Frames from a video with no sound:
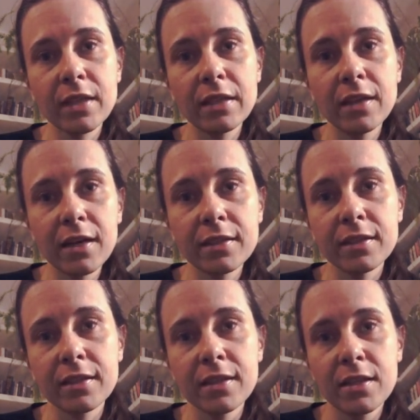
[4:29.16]

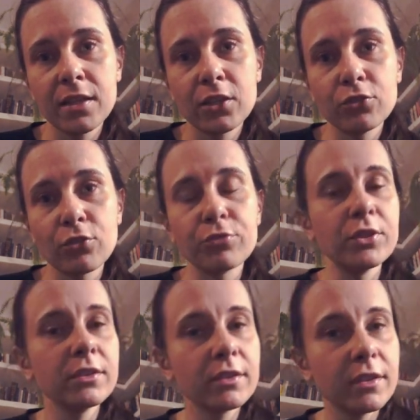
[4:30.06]
jakie
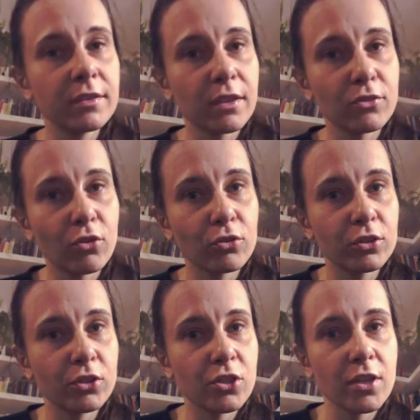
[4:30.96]
nowinki
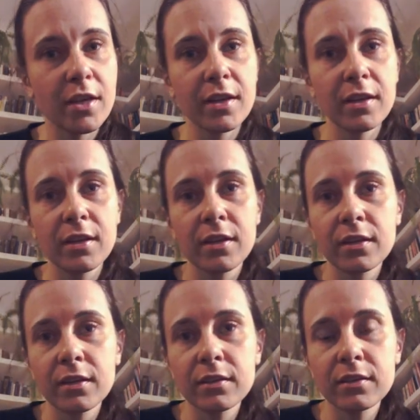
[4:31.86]
technologiczne
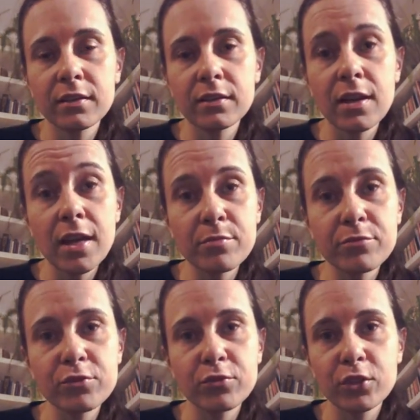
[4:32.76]
y, Lem
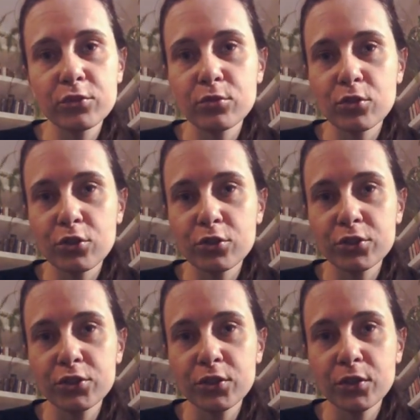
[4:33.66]
w swojej
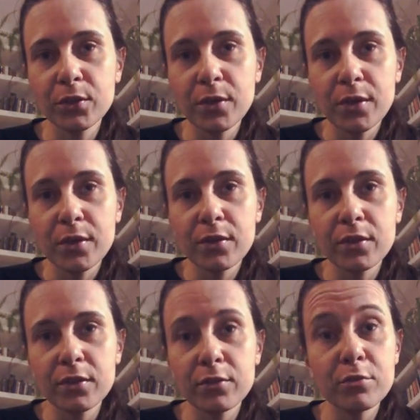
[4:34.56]
twórczości
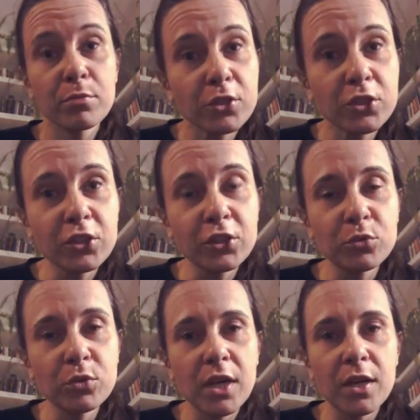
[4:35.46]
y,
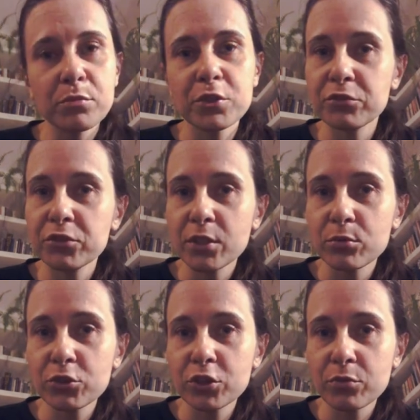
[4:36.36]
wymyślił, przewidział,
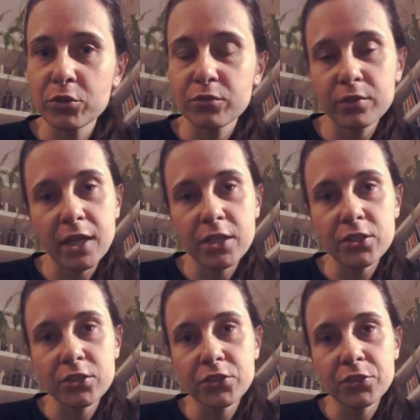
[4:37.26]
co się może
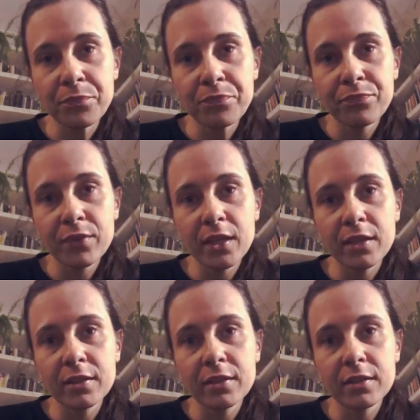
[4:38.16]
wydarzyć.
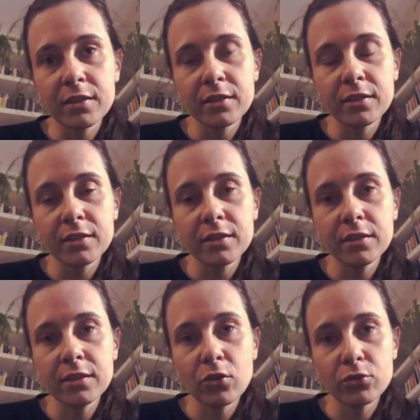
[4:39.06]
E,
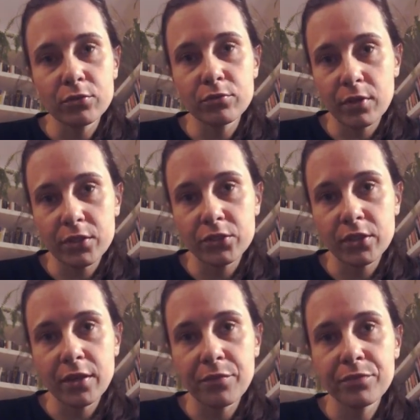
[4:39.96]
i o tym
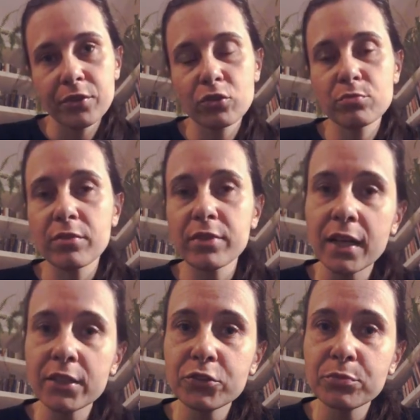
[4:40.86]
właśnie
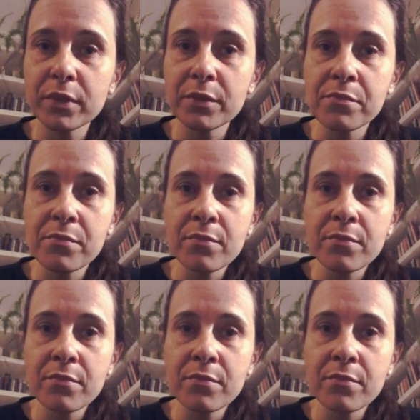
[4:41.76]
rozmawialiśmy,